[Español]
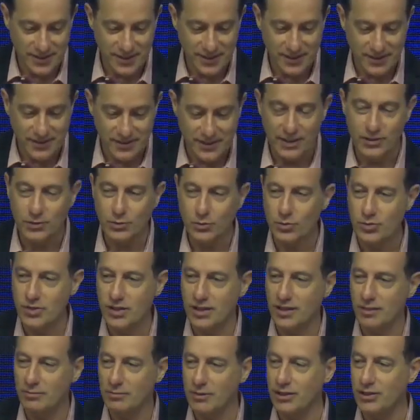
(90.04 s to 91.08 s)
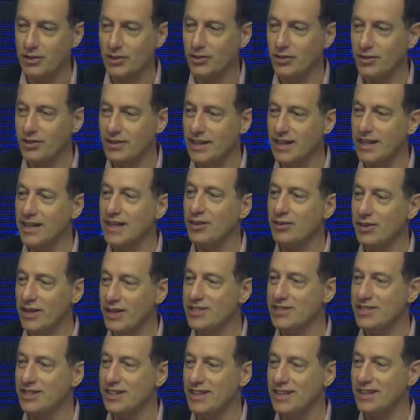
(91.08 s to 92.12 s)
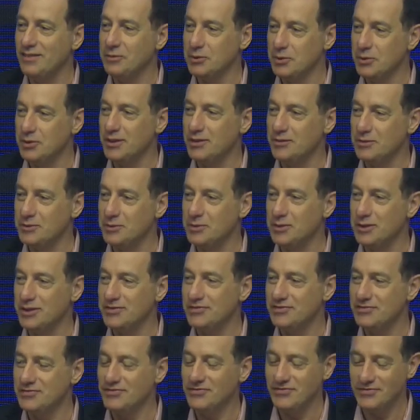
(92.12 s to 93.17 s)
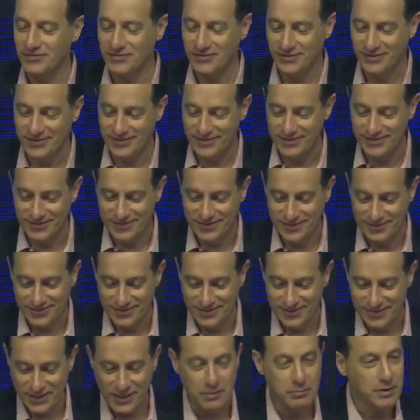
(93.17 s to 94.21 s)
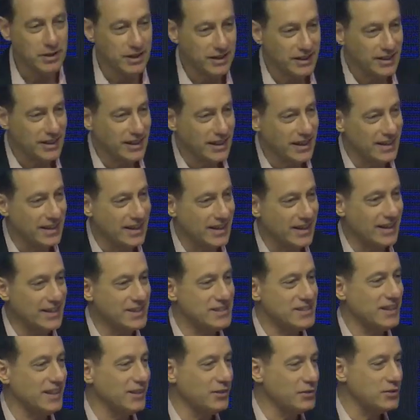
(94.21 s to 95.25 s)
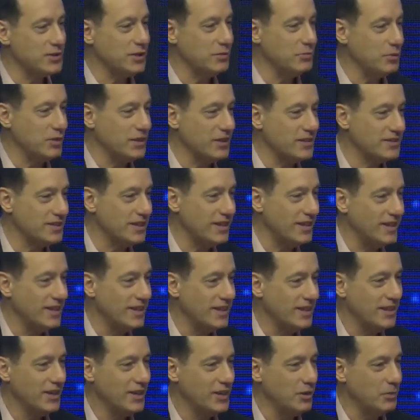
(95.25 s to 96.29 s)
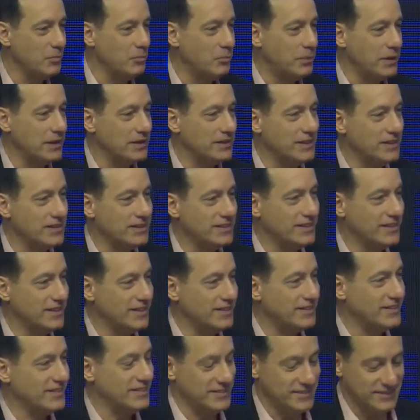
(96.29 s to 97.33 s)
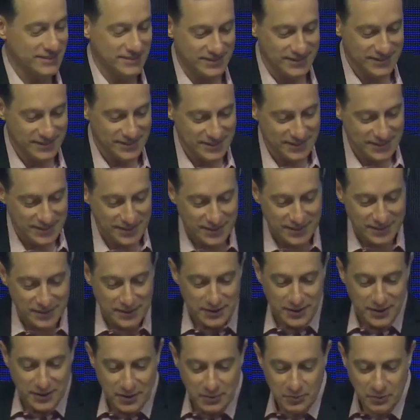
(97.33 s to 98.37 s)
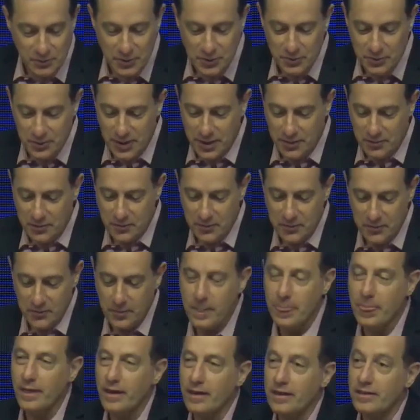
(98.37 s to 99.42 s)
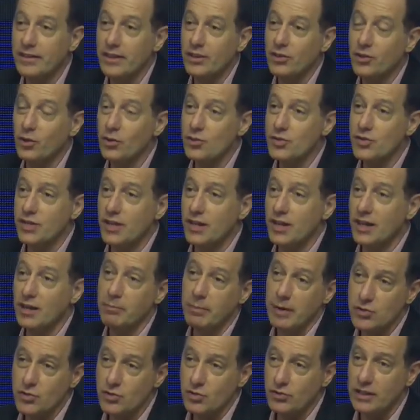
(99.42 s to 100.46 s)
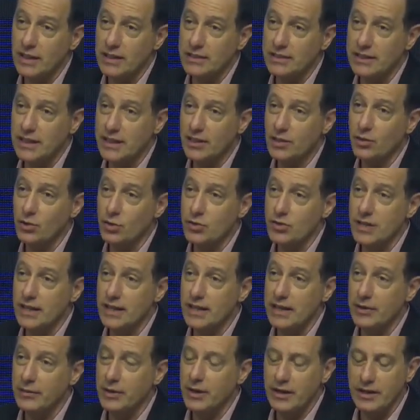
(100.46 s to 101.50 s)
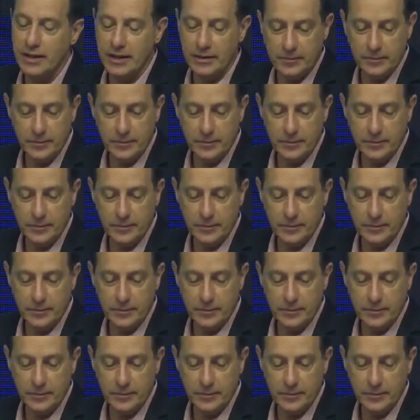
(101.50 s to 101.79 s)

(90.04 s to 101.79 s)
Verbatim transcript: está entusiasmado, ganaron las chicas, muy bien, muy bien. Siempre quieren ganar las chicas, no sé por qué esa competencia, así. Muy bien, este José que pasó tantas cosas en la vida,